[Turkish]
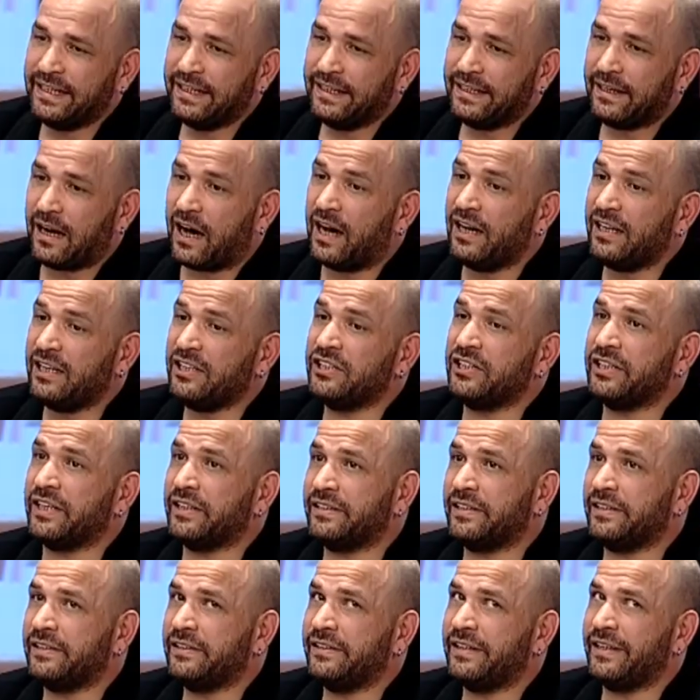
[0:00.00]
E, aile
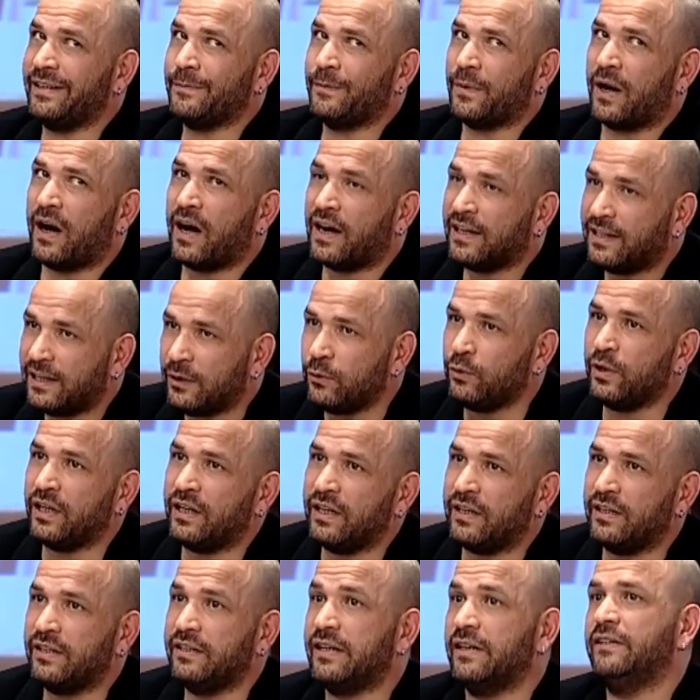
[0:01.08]
şirketlerinde aile
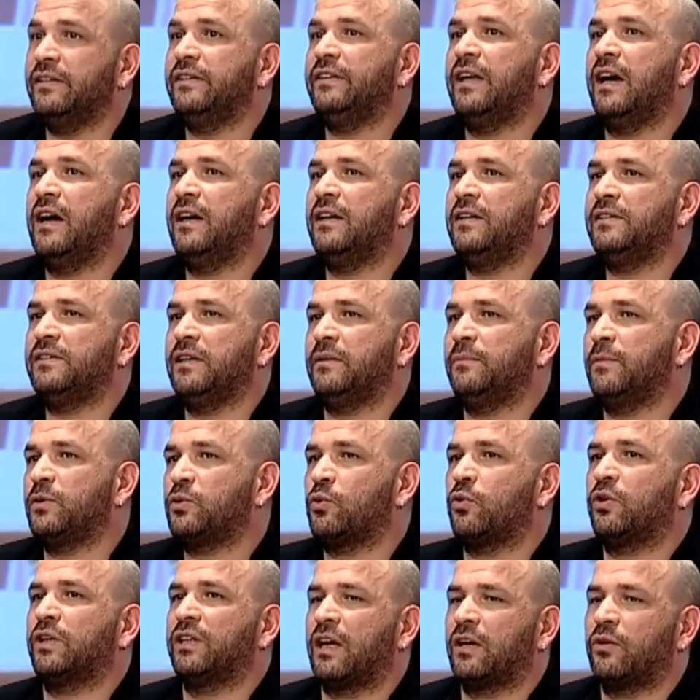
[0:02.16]
üyelerinin kendini değerli hissetmesi o
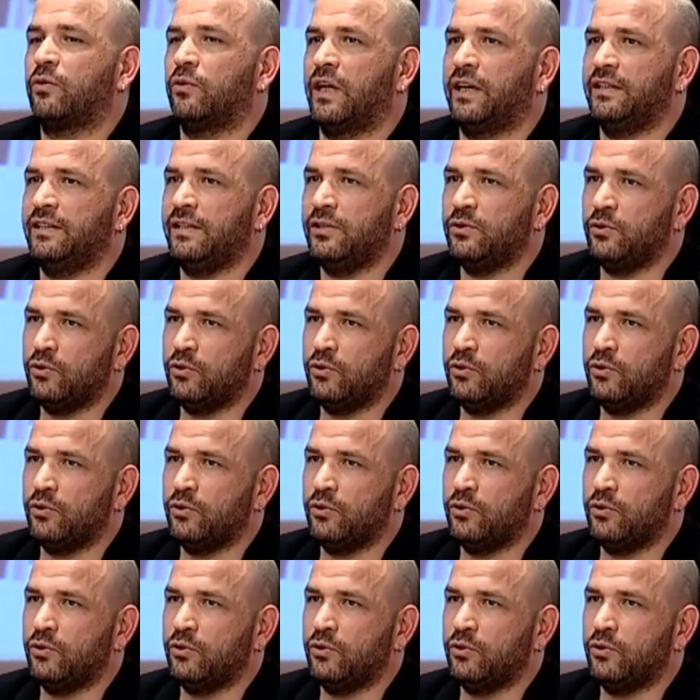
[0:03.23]
kadar kolay değil.